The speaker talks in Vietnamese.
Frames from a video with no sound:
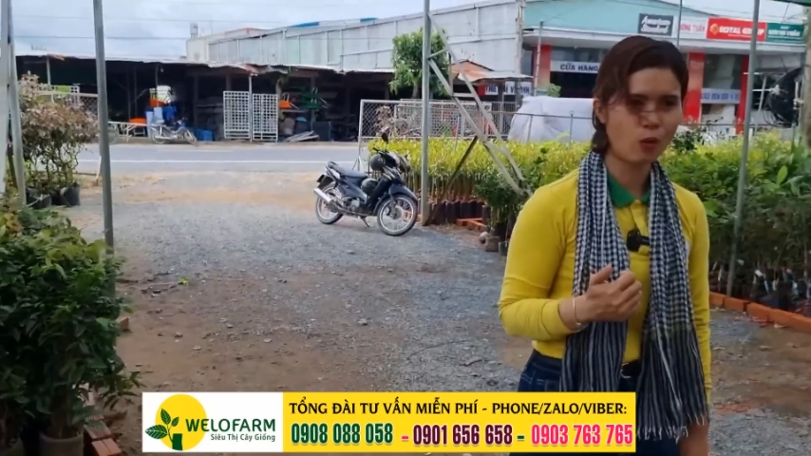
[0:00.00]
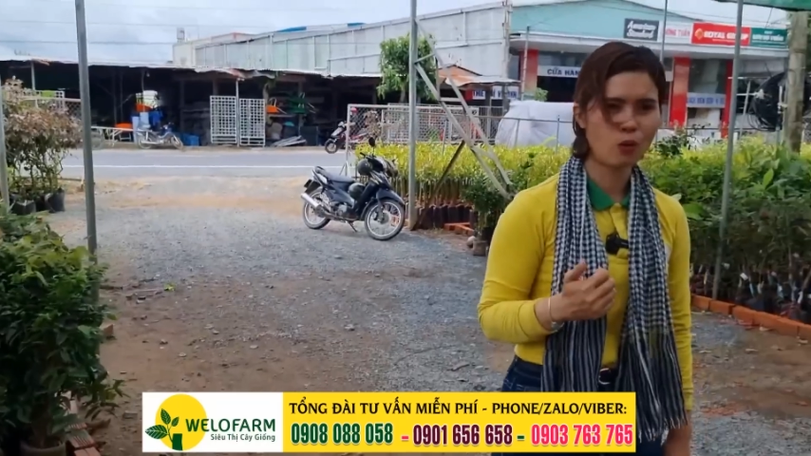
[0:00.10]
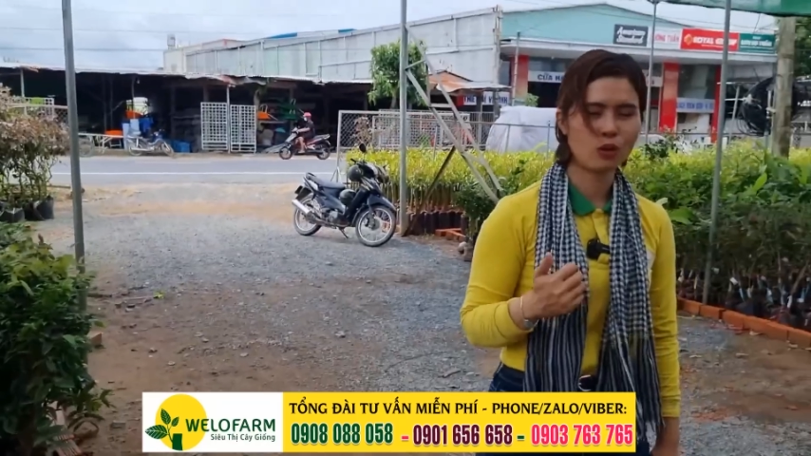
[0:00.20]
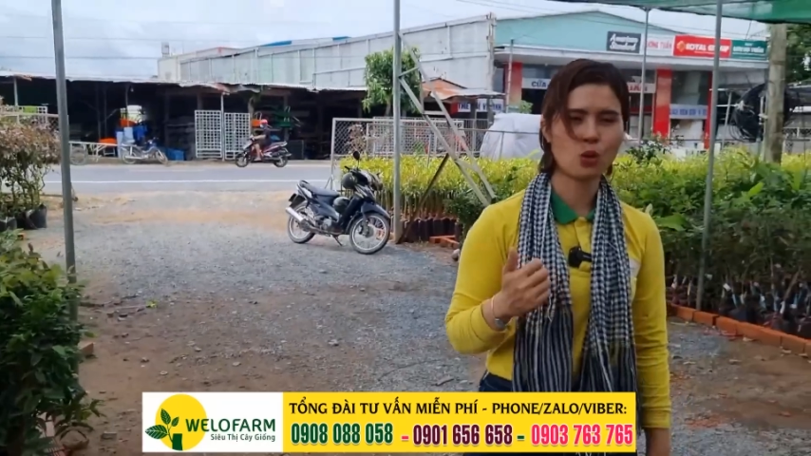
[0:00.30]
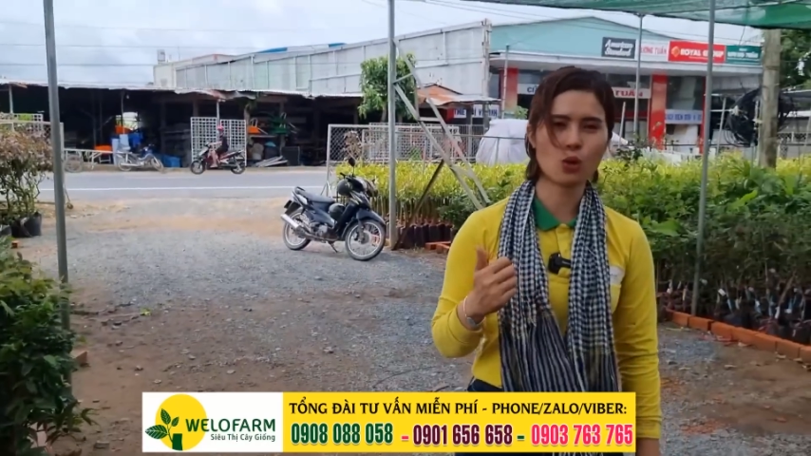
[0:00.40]
chậu
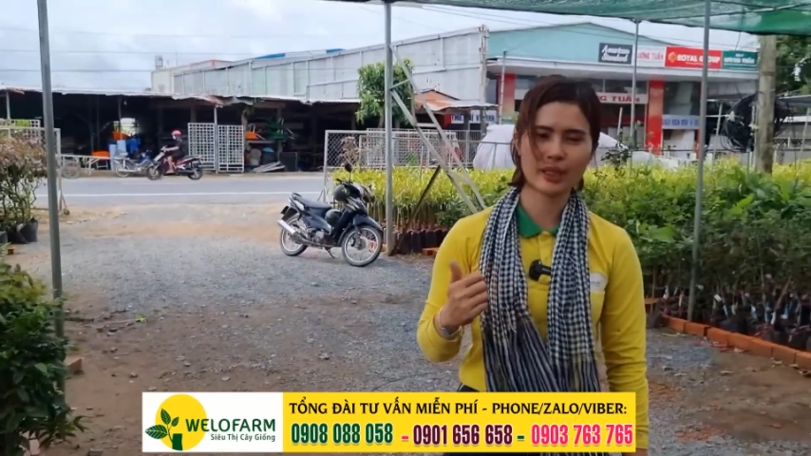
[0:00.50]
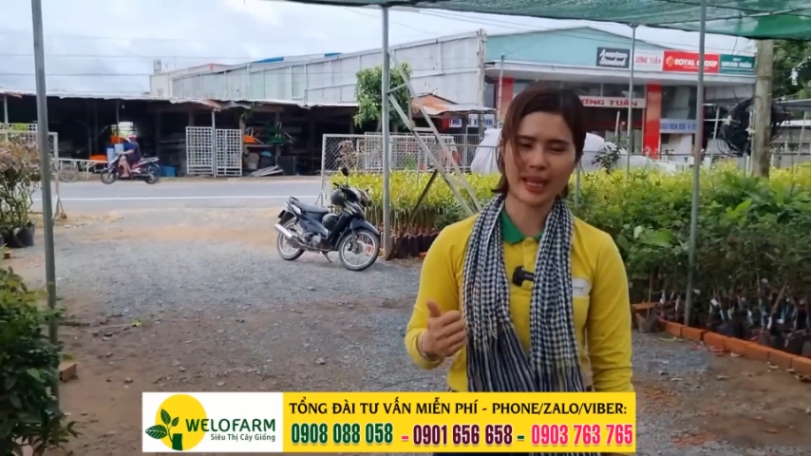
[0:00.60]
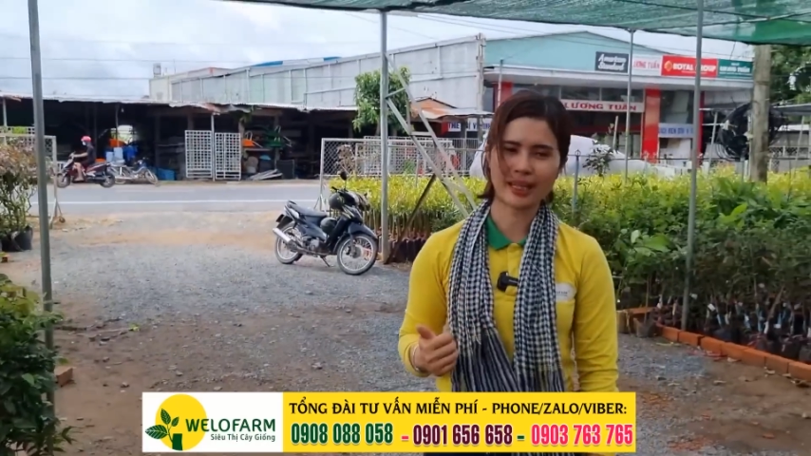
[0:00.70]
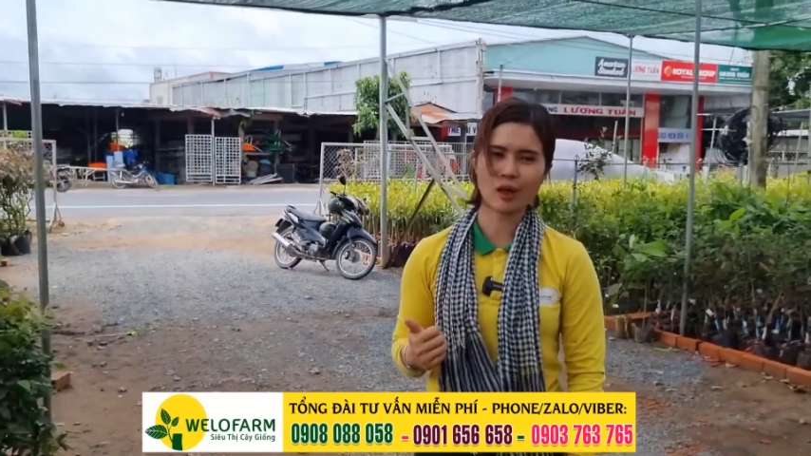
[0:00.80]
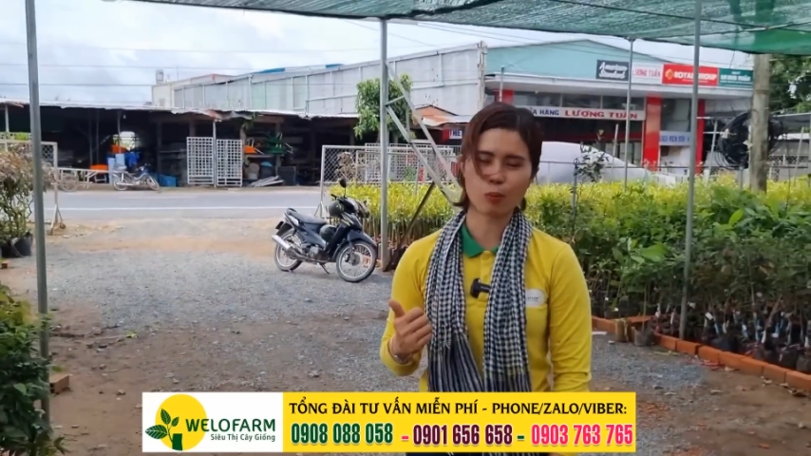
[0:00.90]
thuộc
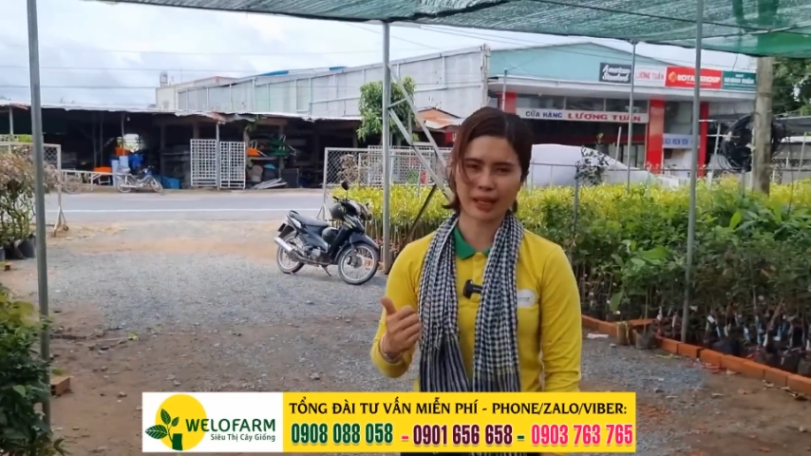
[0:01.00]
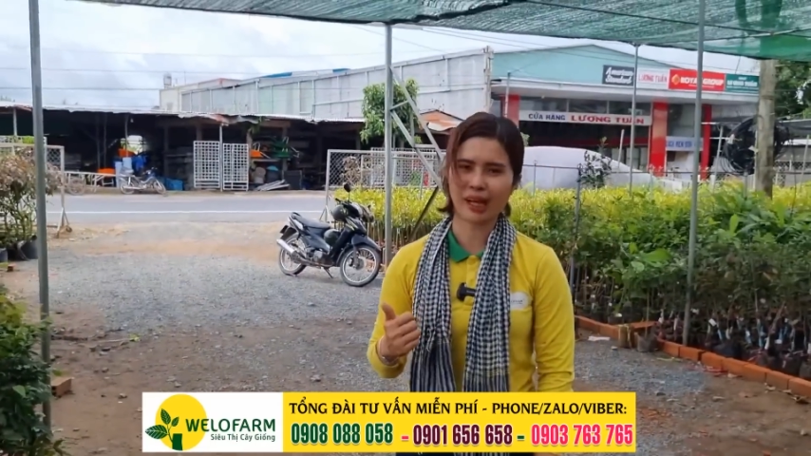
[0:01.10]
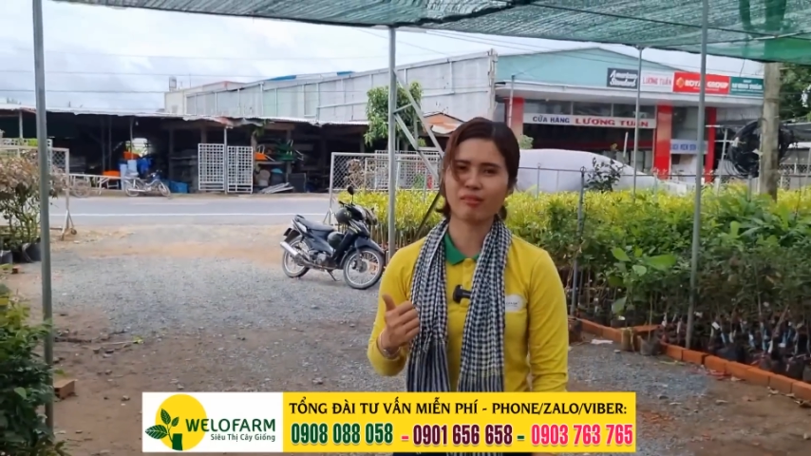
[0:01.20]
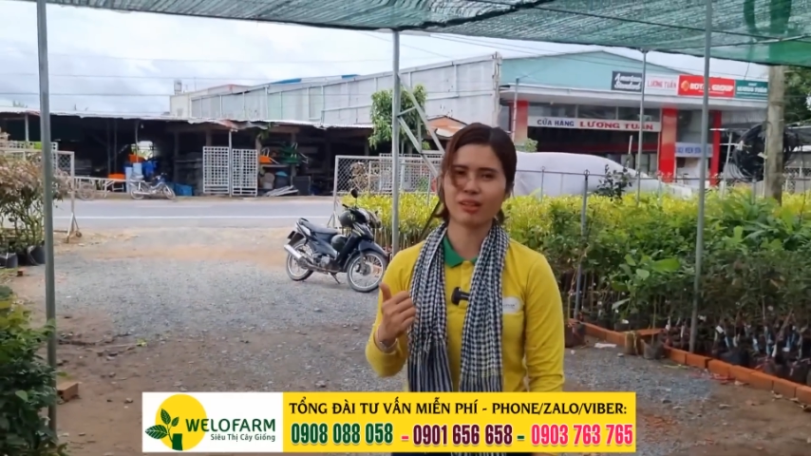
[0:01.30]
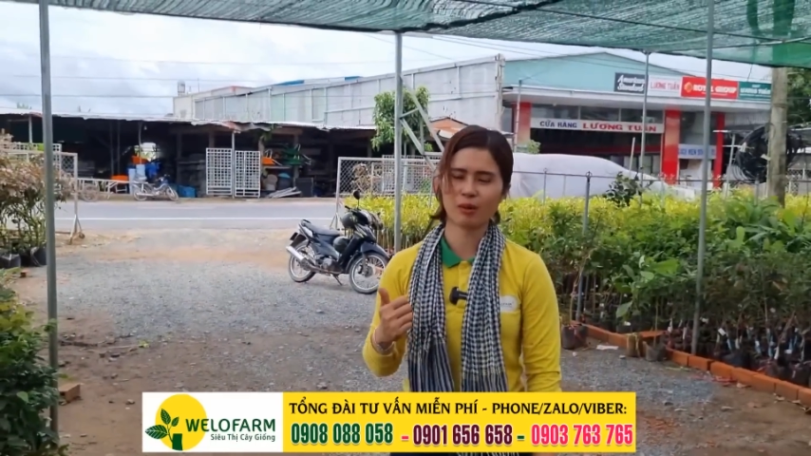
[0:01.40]
dạng độc
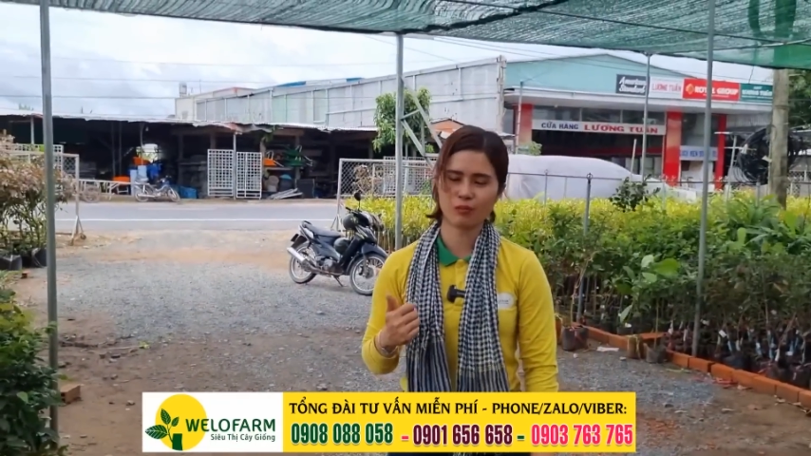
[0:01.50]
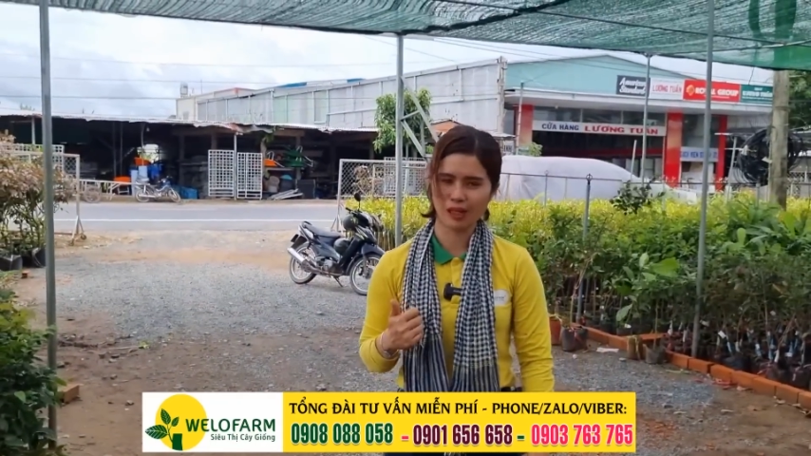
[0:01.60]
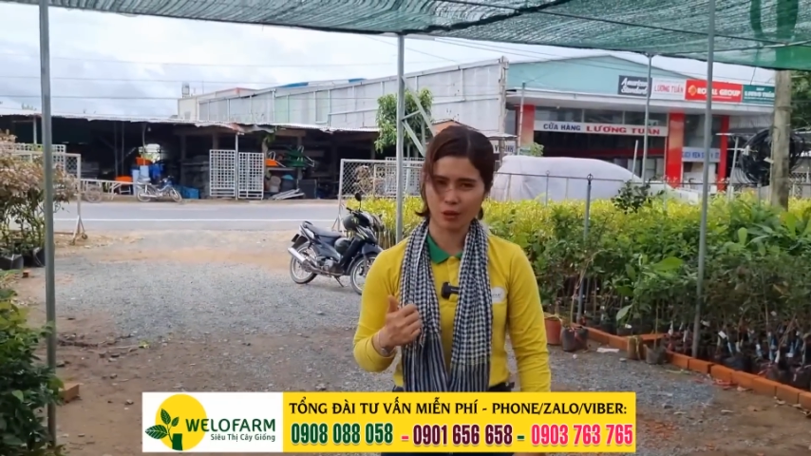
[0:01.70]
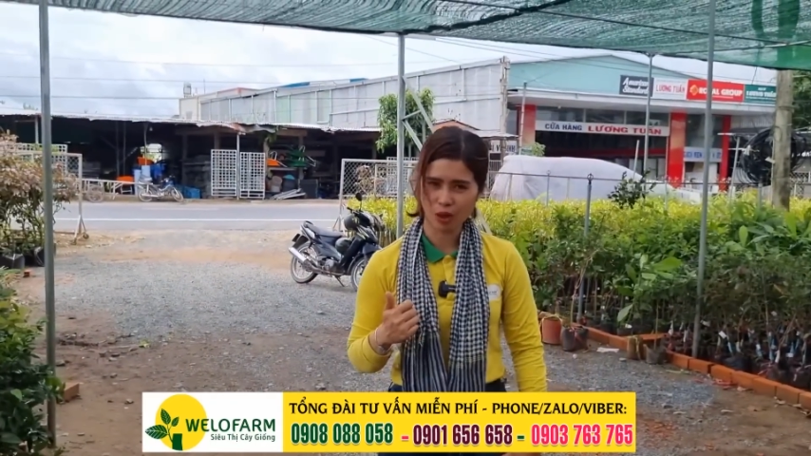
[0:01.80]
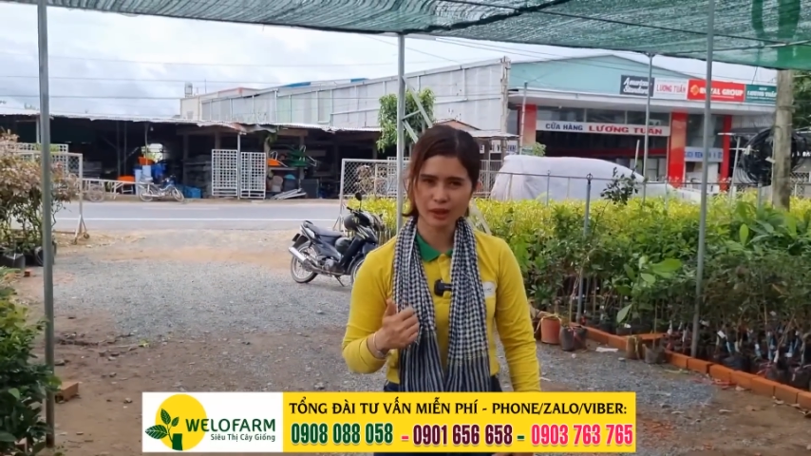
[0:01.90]
lạ và trồng
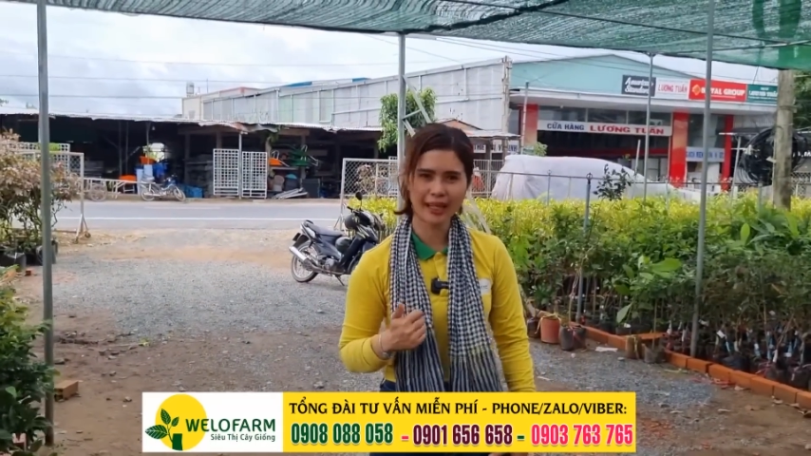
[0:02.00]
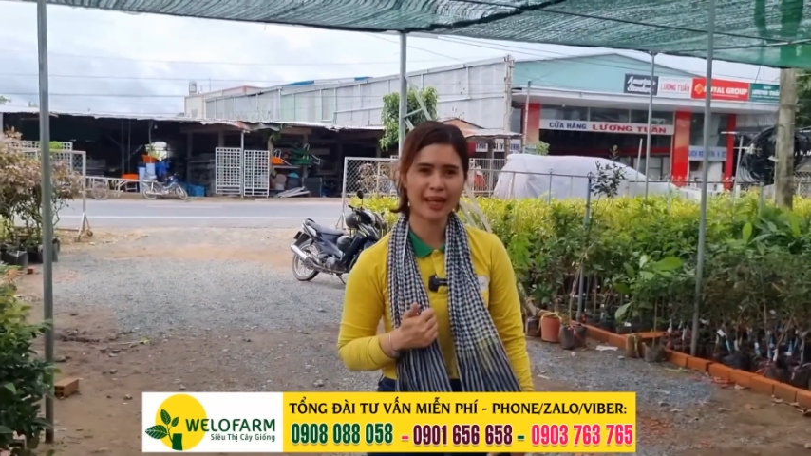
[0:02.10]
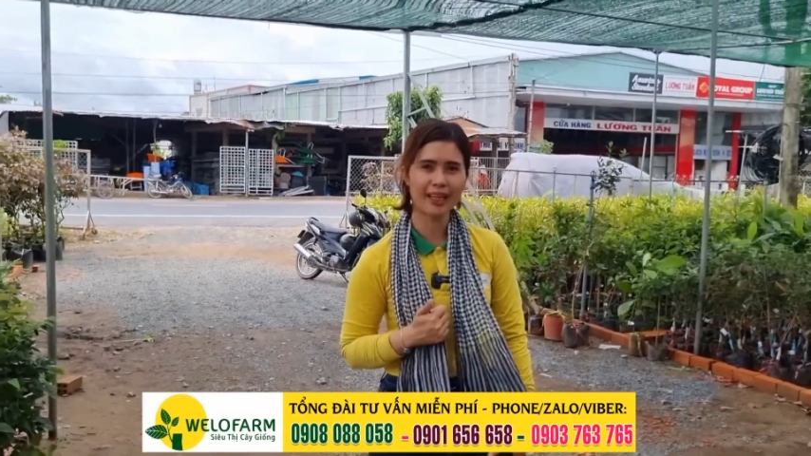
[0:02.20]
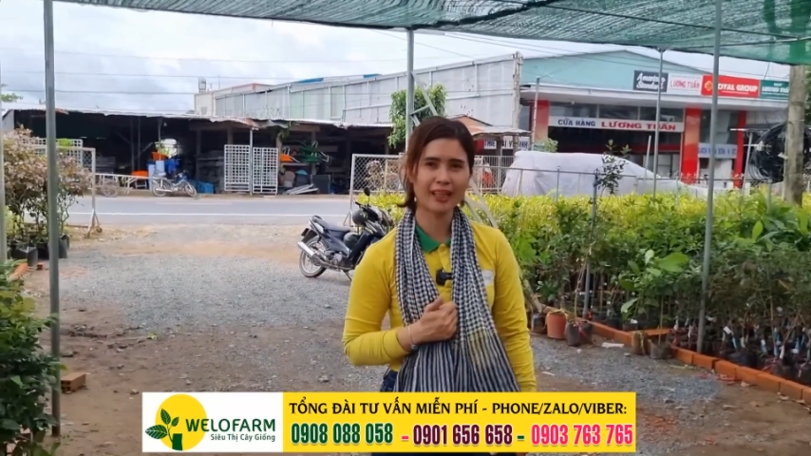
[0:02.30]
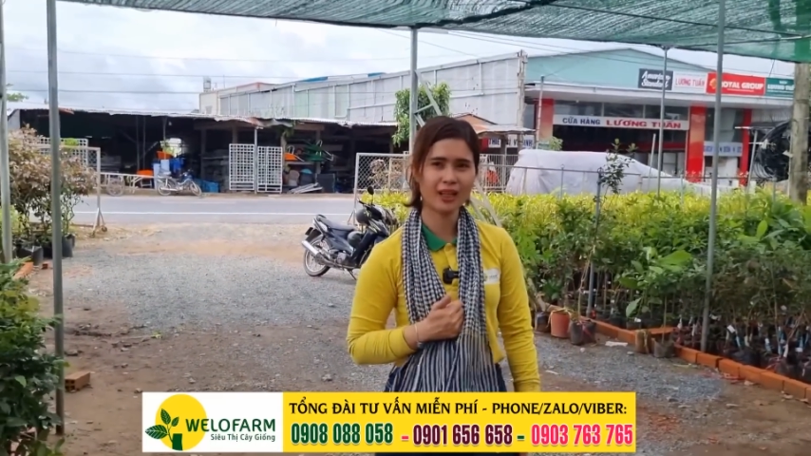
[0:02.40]
chậu có trái